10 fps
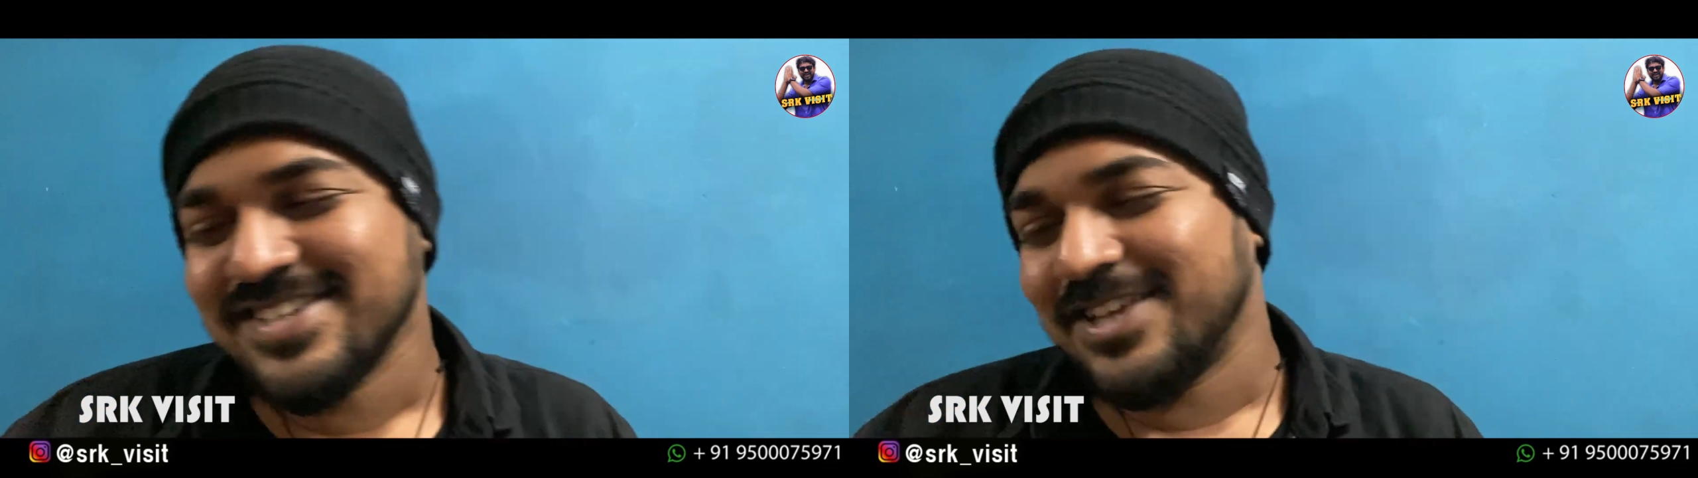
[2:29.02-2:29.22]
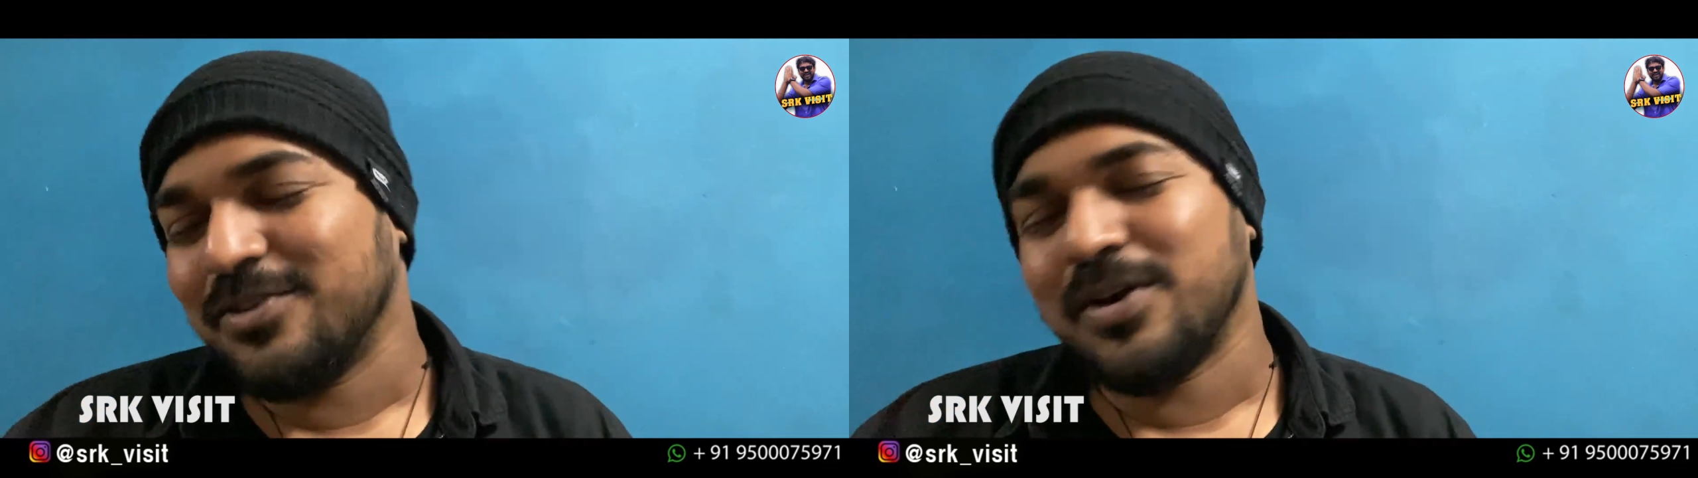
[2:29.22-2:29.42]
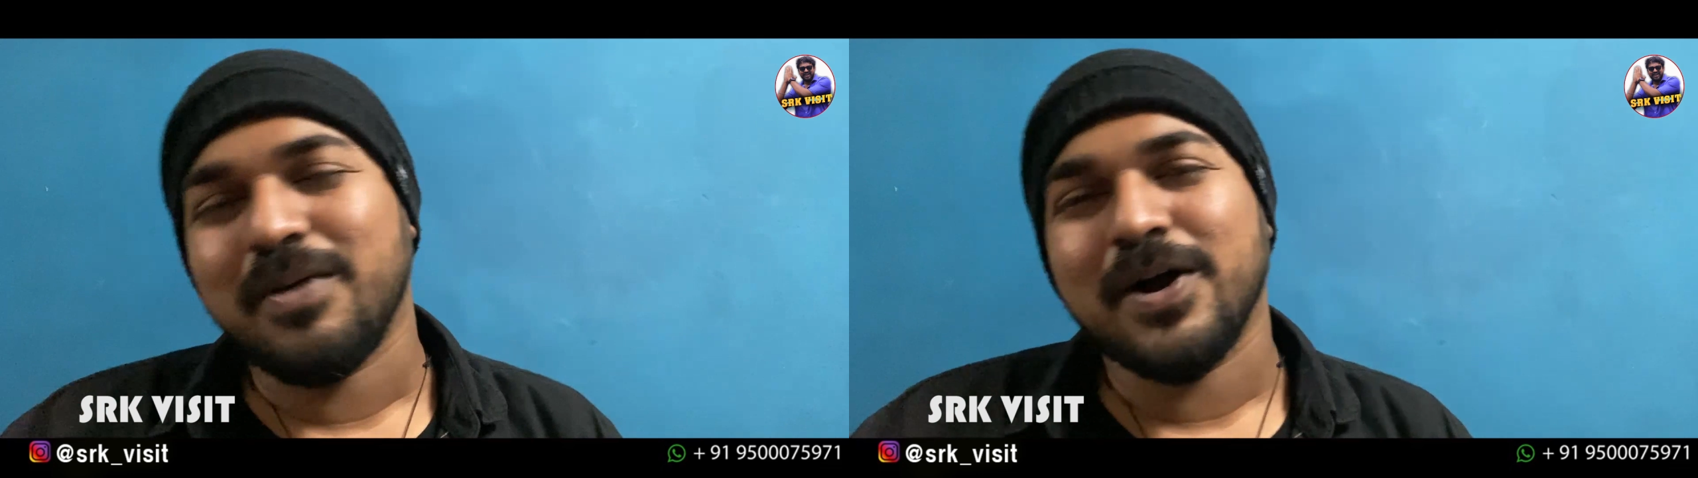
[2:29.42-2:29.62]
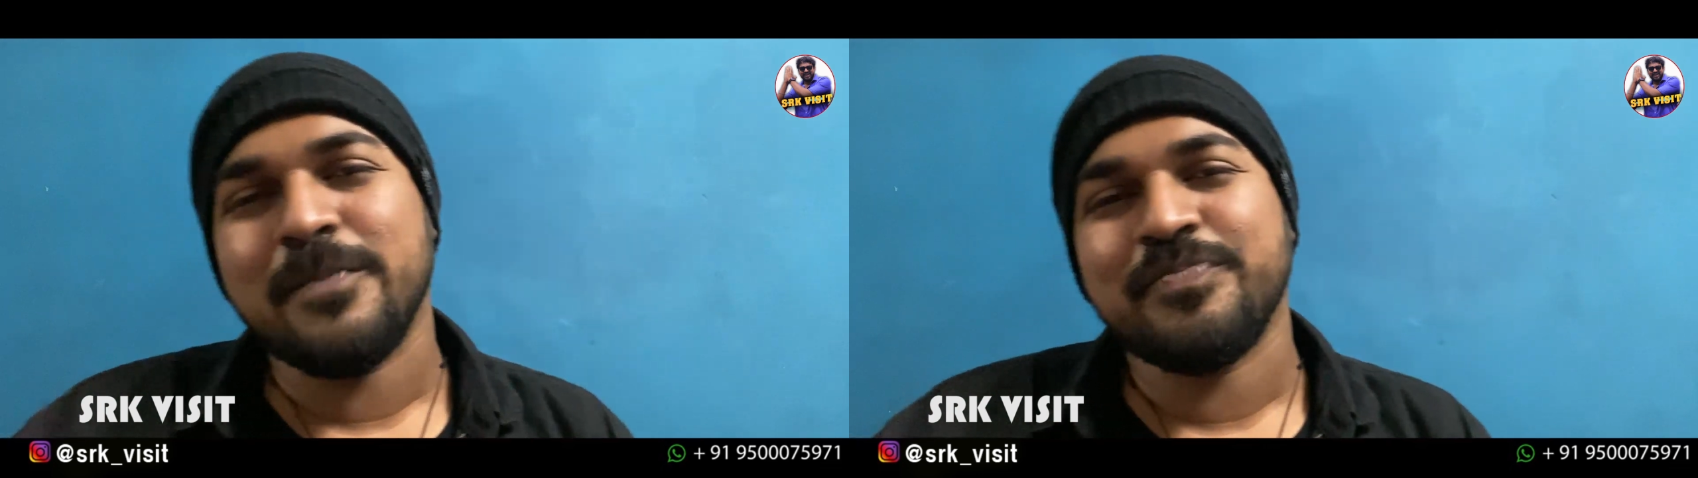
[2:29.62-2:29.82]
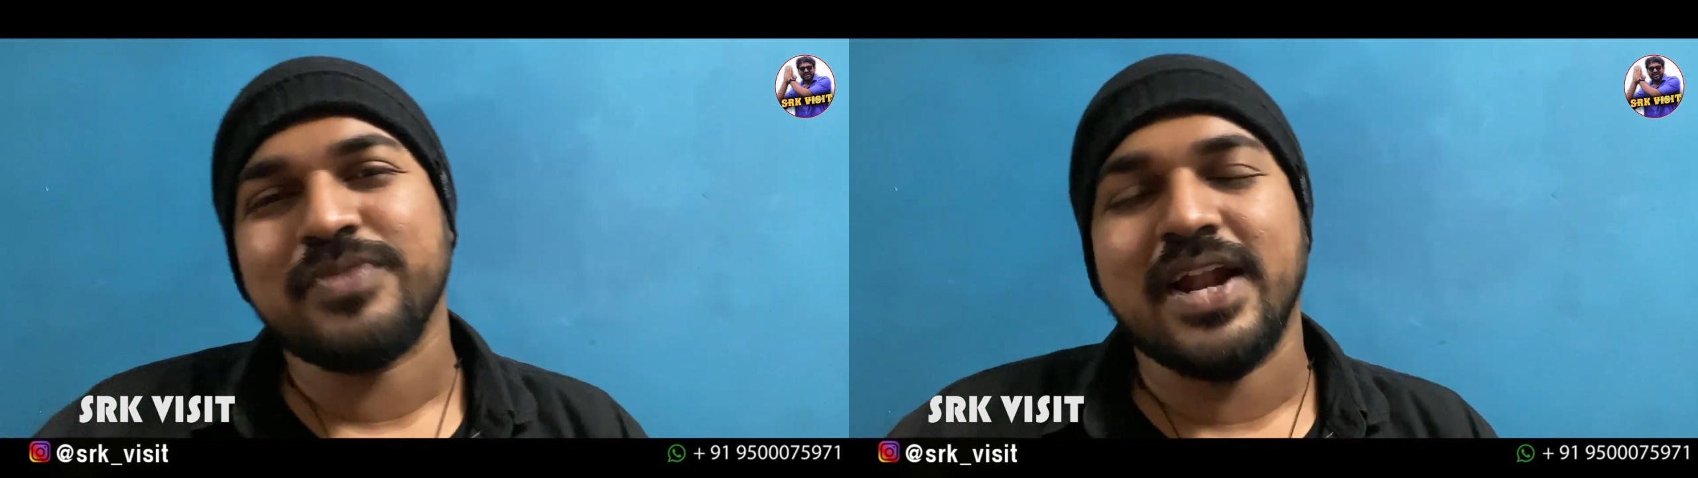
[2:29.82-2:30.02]
இது ஒரு
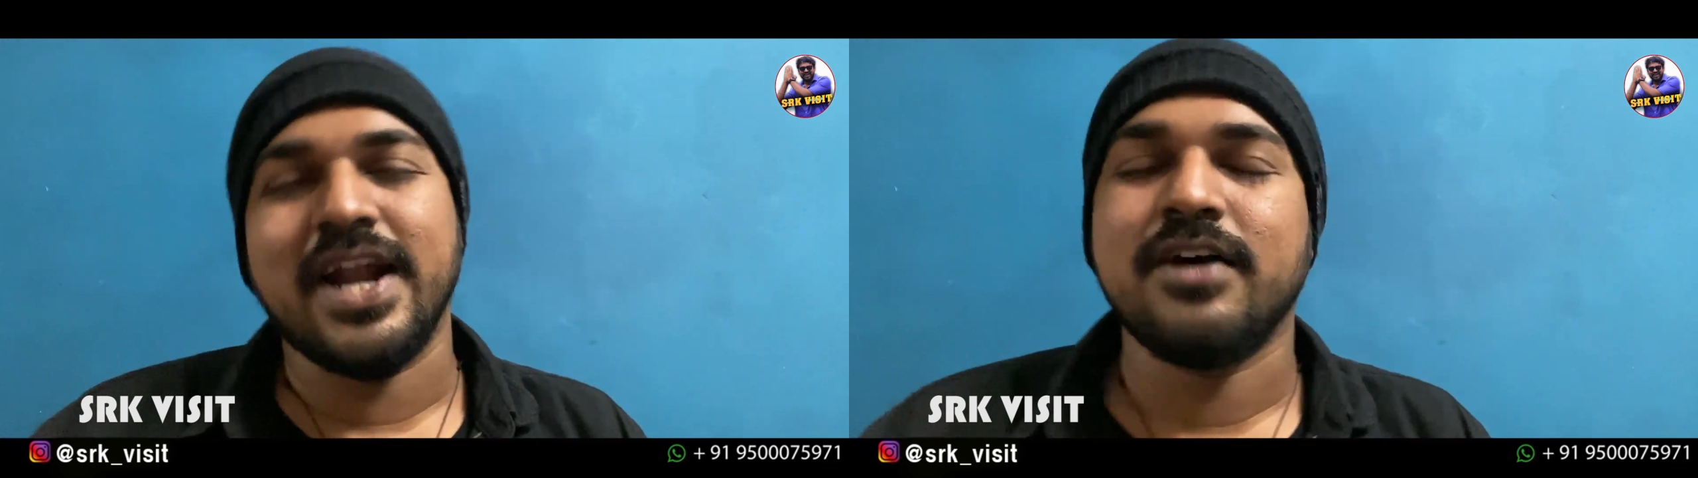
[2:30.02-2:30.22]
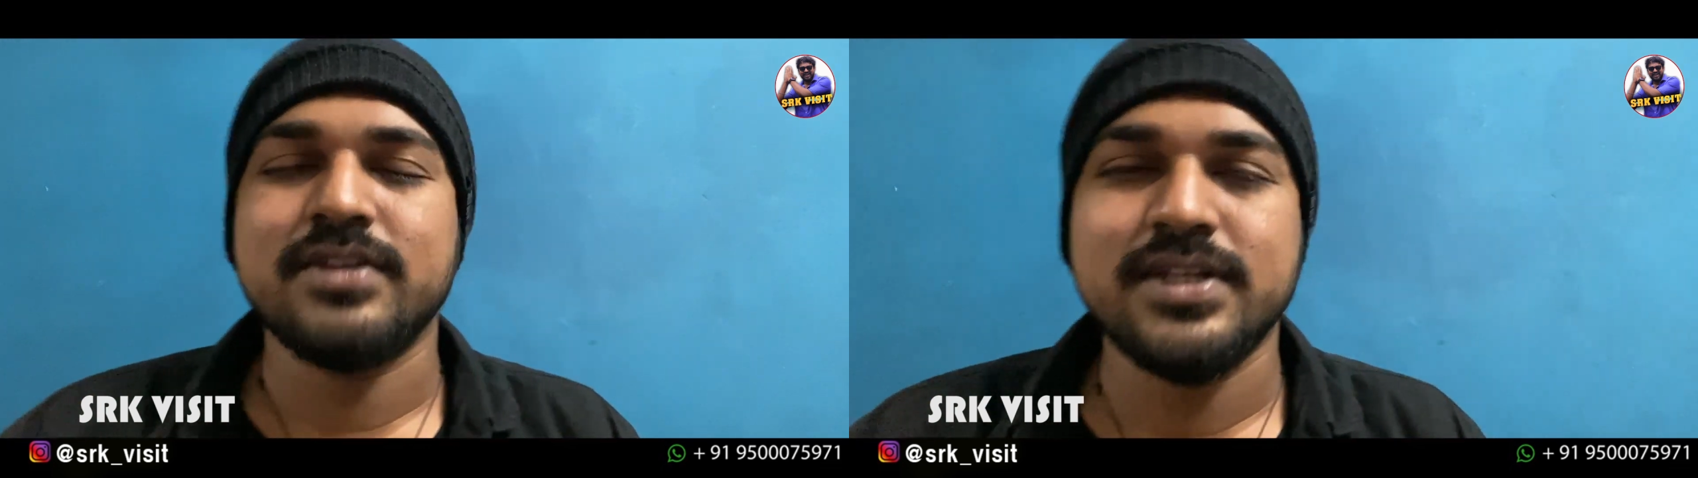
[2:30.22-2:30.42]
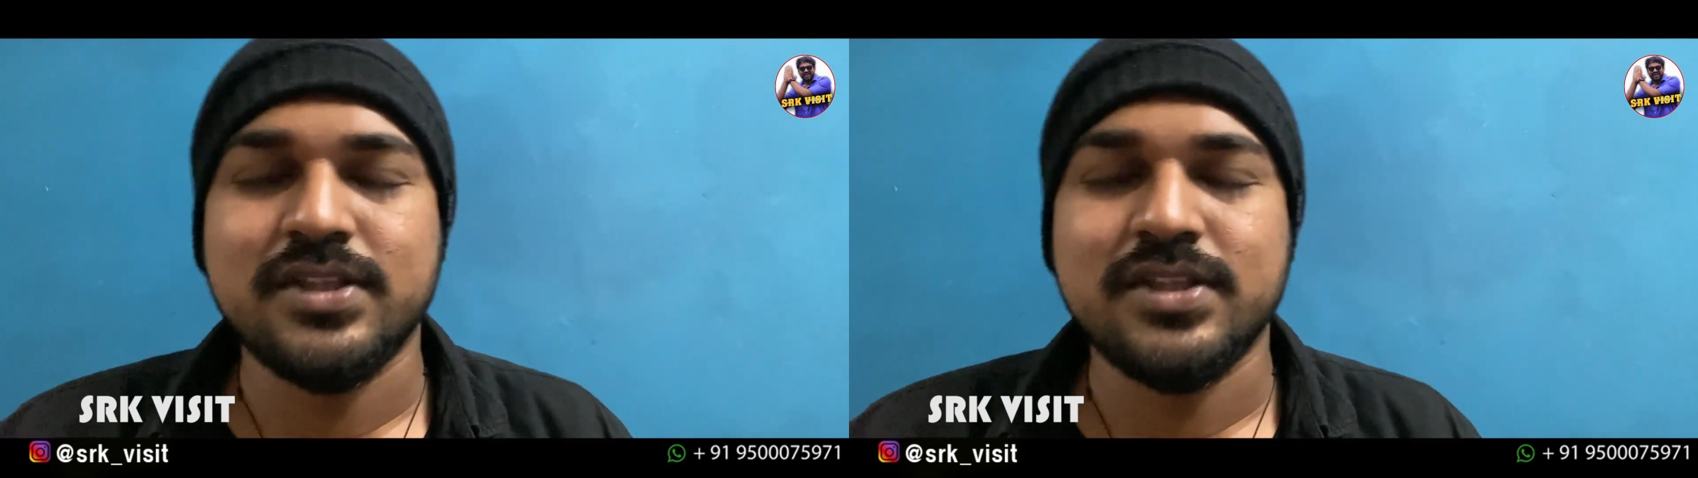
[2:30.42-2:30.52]
பக்கம் ரெண்டாவது